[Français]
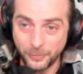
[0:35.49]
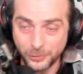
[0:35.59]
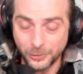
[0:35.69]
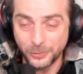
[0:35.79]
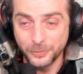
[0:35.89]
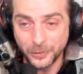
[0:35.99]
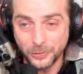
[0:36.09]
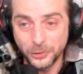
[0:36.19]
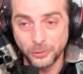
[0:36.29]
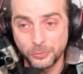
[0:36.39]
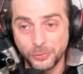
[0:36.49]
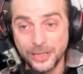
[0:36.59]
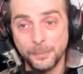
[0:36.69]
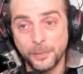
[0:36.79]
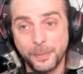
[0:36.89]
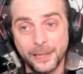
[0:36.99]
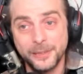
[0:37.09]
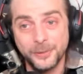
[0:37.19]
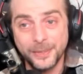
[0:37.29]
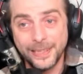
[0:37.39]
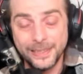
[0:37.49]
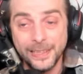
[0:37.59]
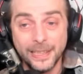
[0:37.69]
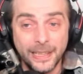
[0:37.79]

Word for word: On se retrouve aujourd'hui pour parler de Ellie.